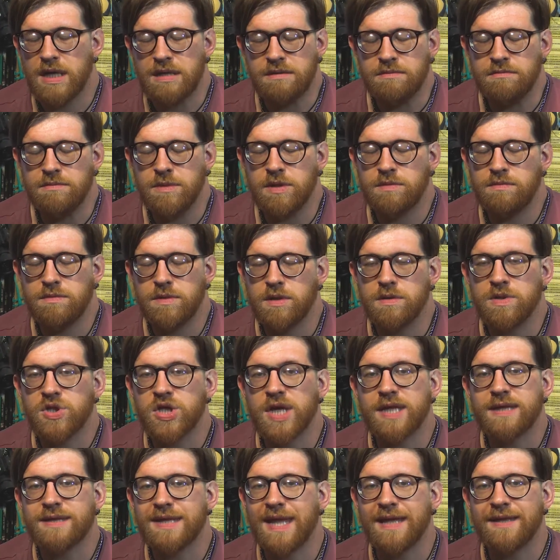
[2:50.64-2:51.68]
Non
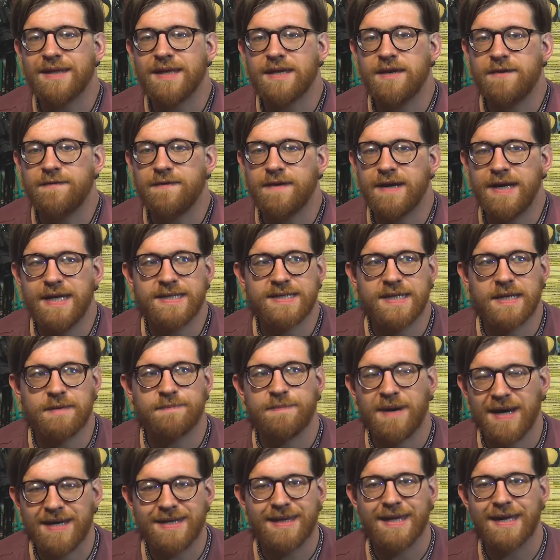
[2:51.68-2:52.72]
c'è tanta differenza, a
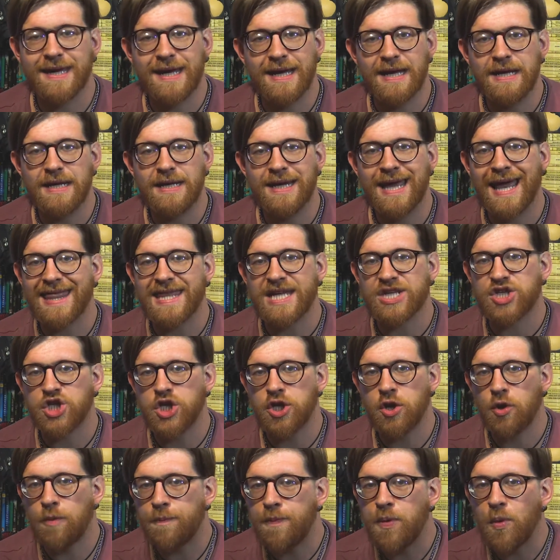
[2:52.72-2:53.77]
parte che il
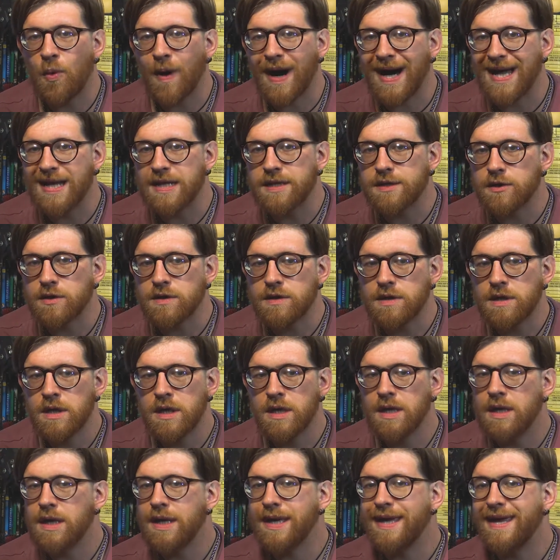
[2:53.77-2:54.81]
grattacielo è più alto
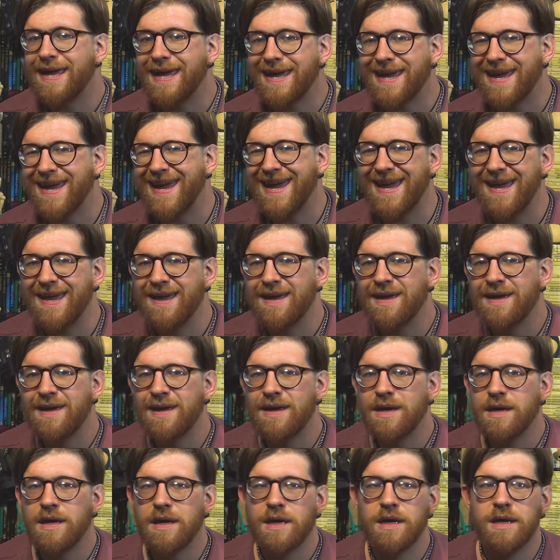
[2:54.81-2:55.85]
e che
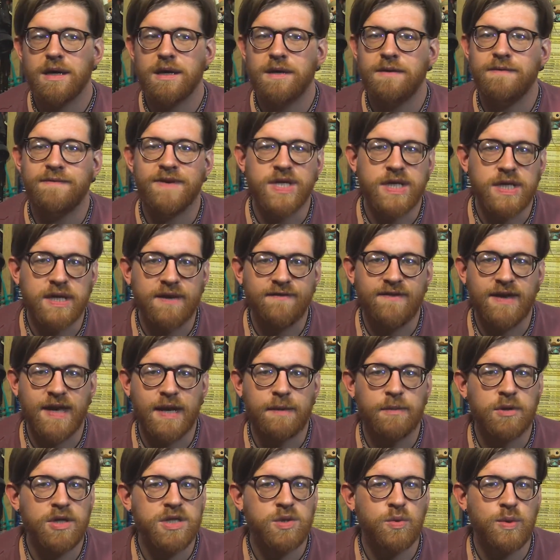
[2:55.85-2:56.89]
invece di
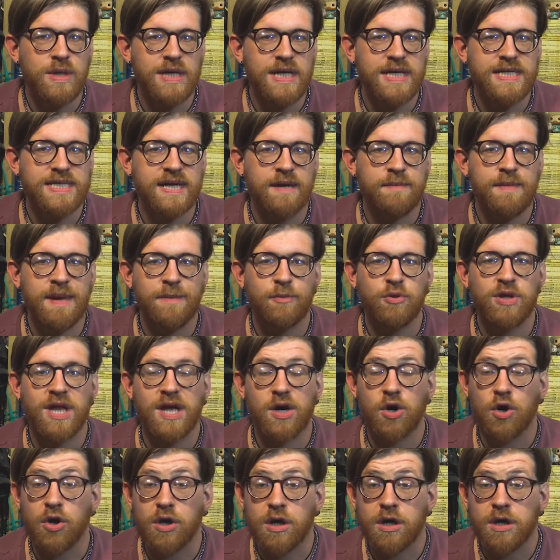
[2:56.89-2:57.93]
avere Bruce Willis abbiamo The
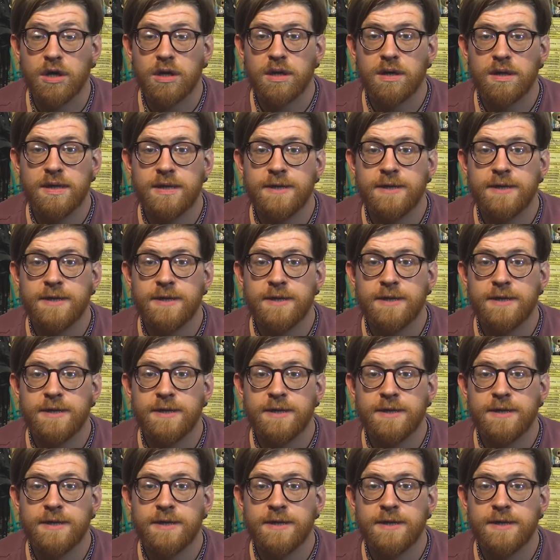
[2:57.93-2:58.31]
Rock.